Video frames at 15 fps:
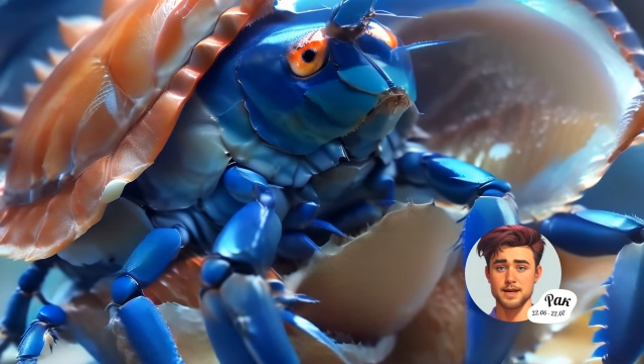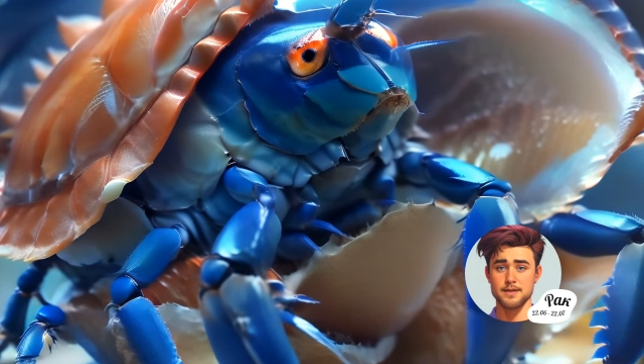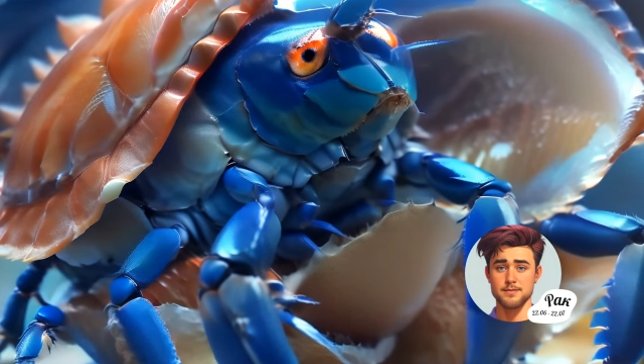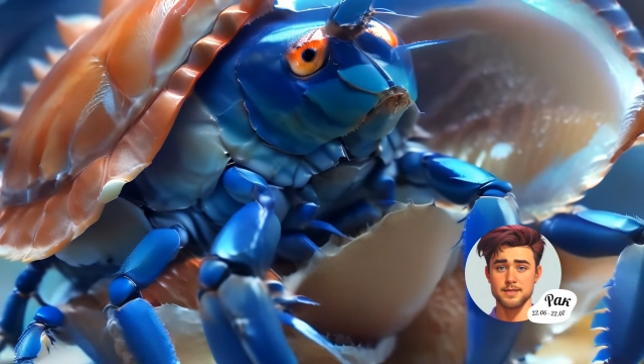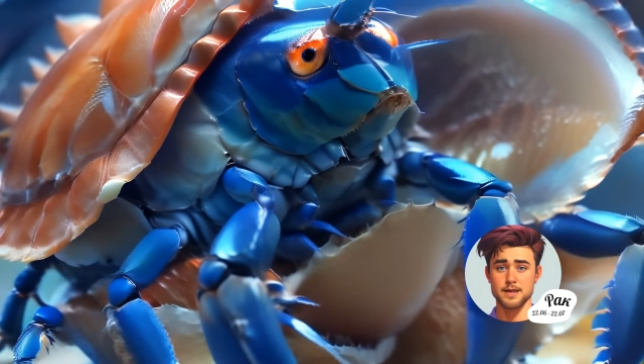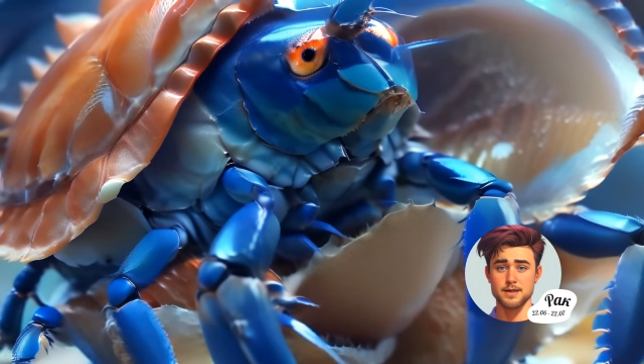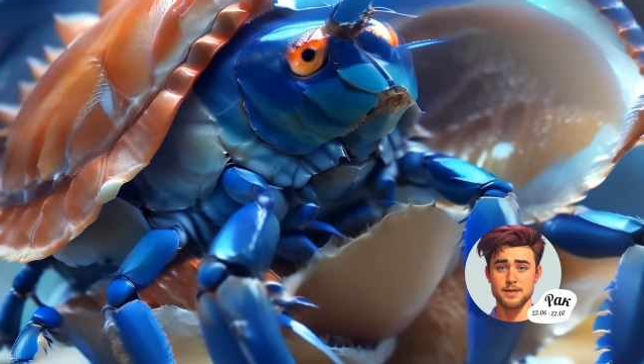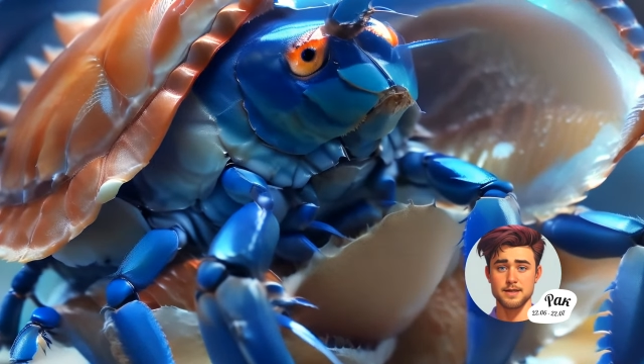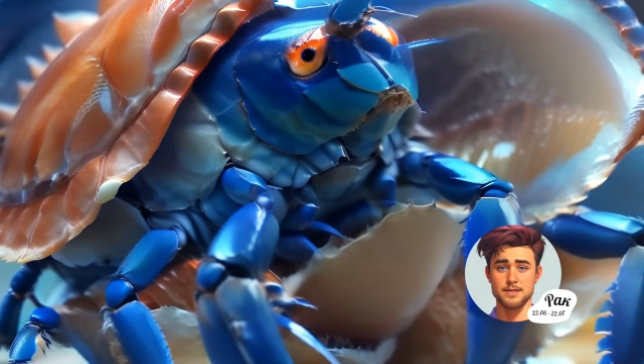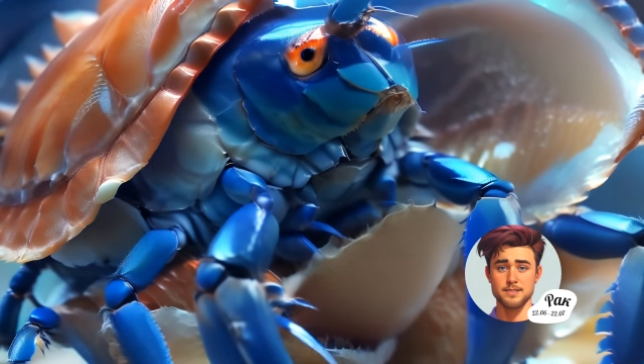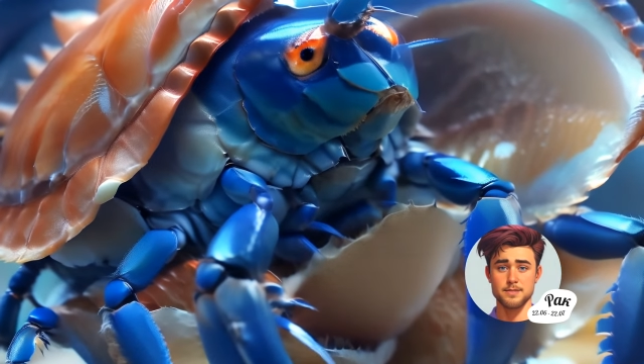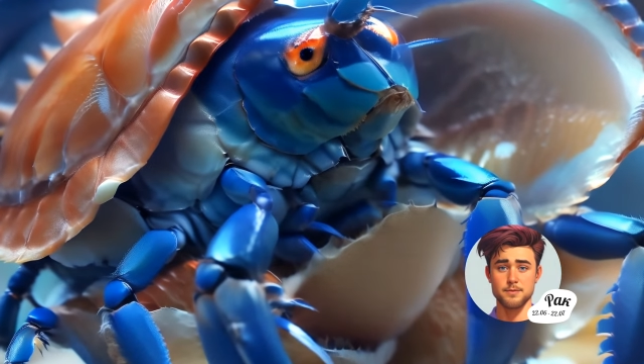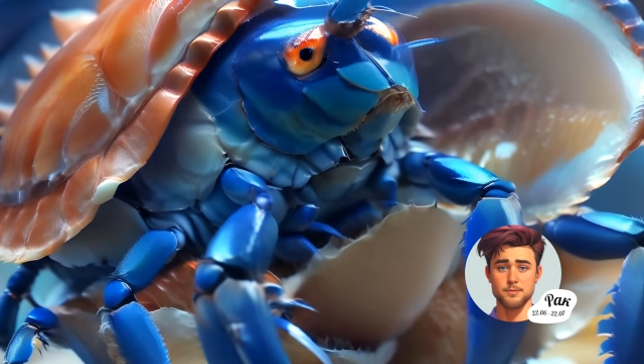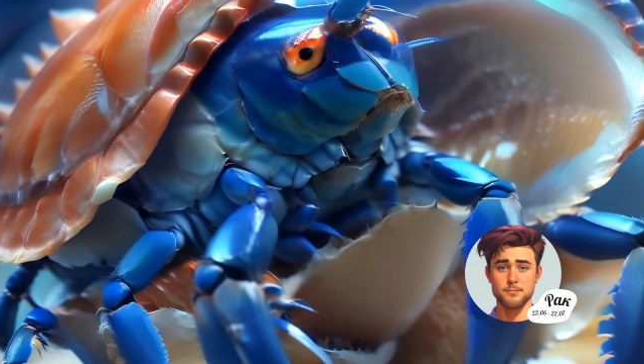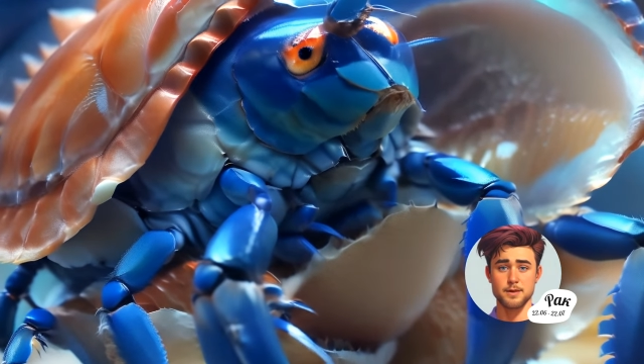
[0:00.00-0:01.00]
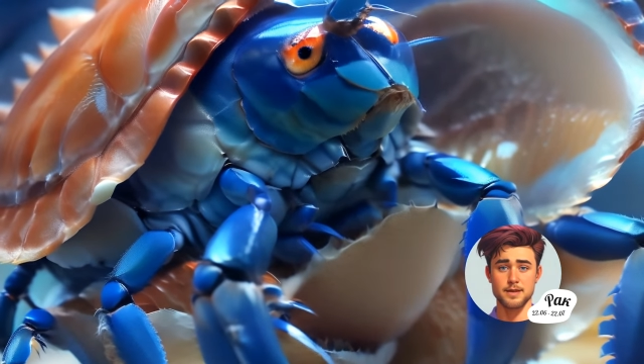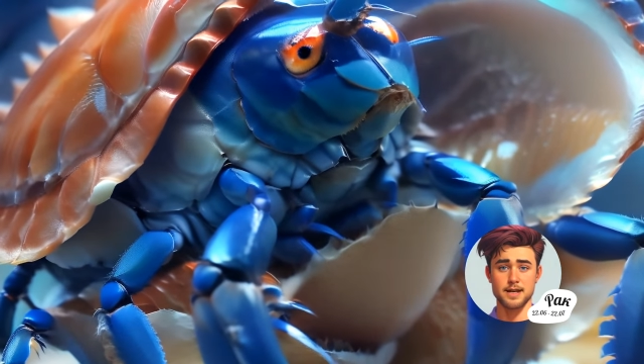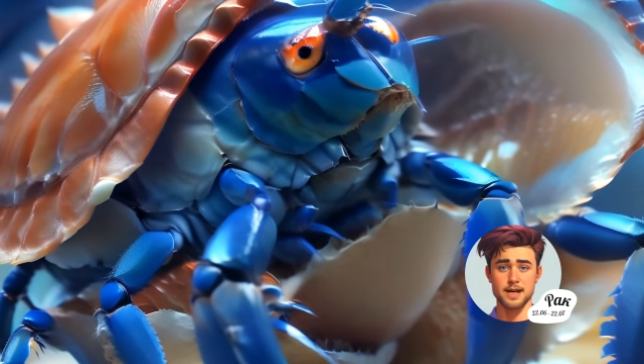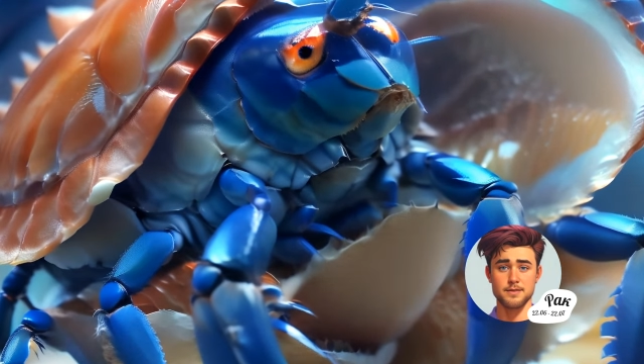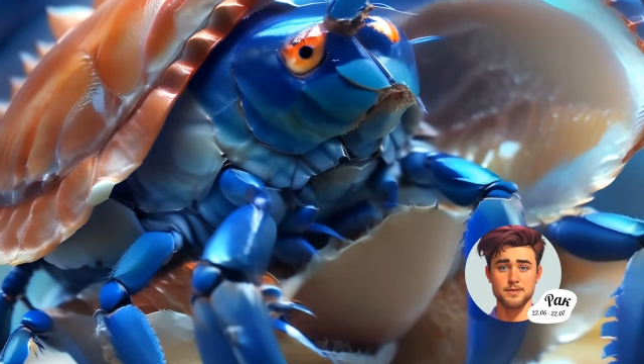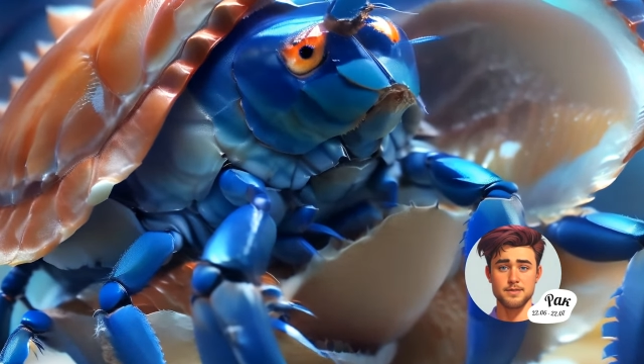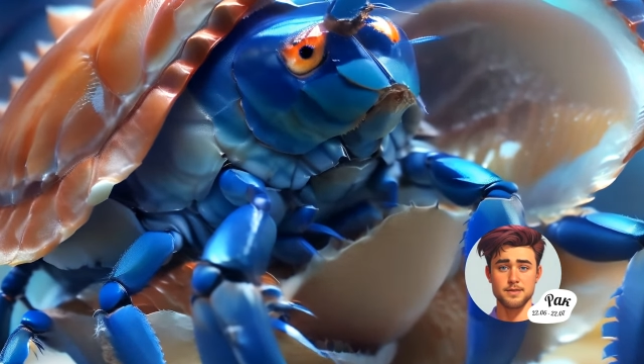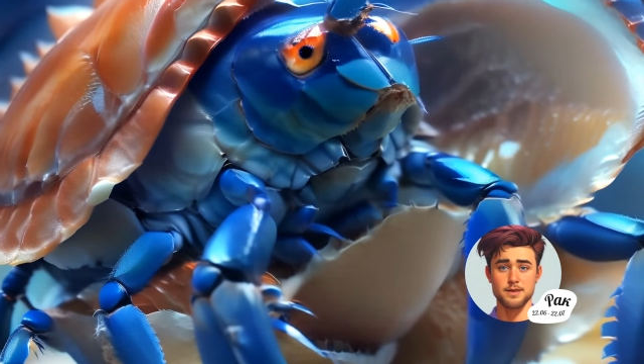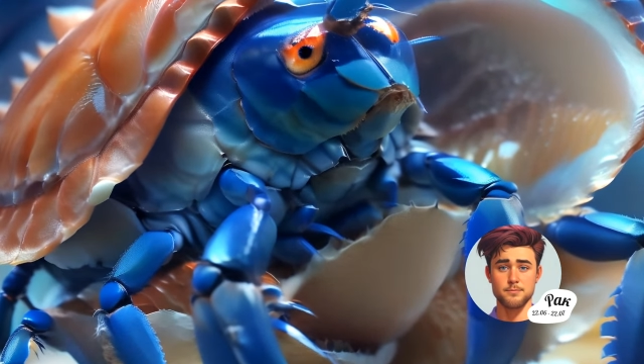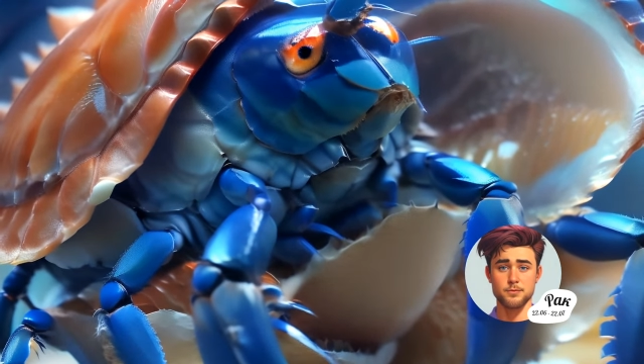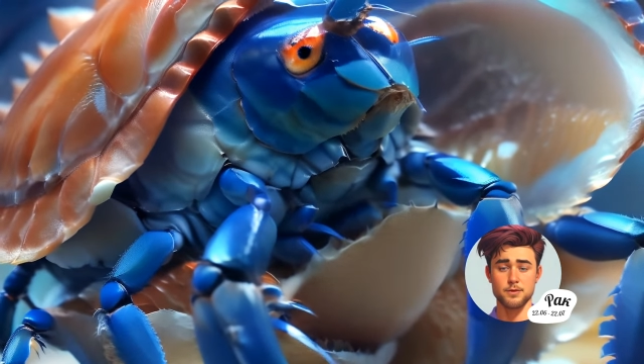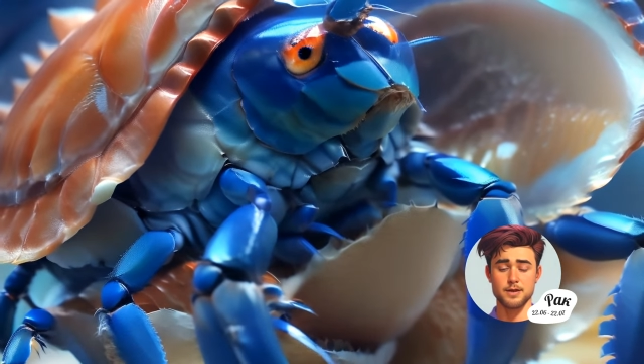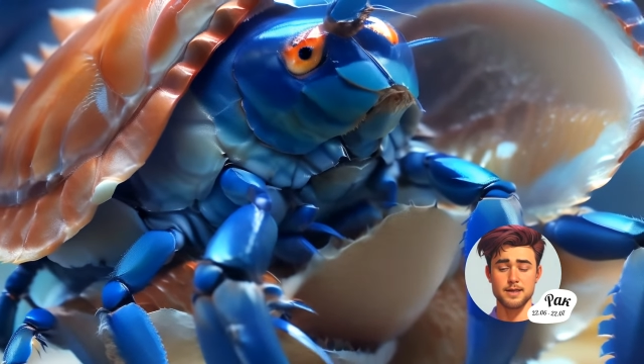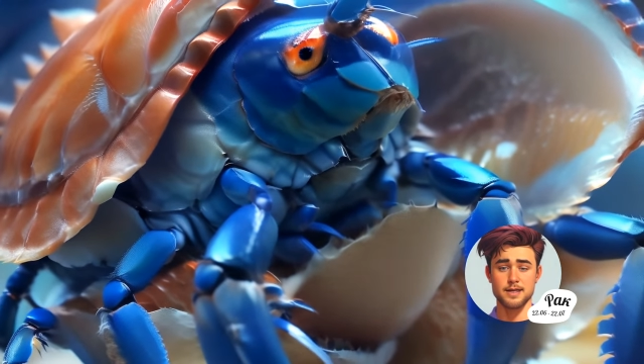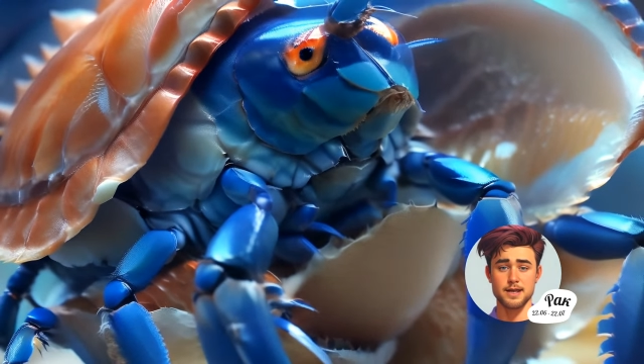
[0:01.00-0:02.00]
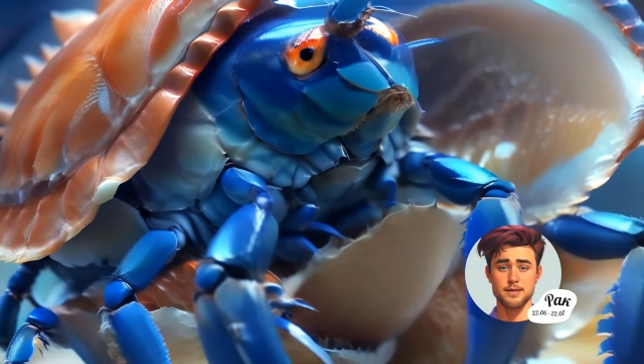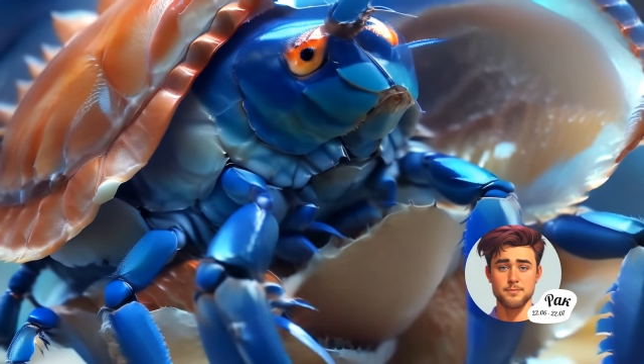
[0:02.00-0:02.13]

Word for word: Однако, если вы проявите его,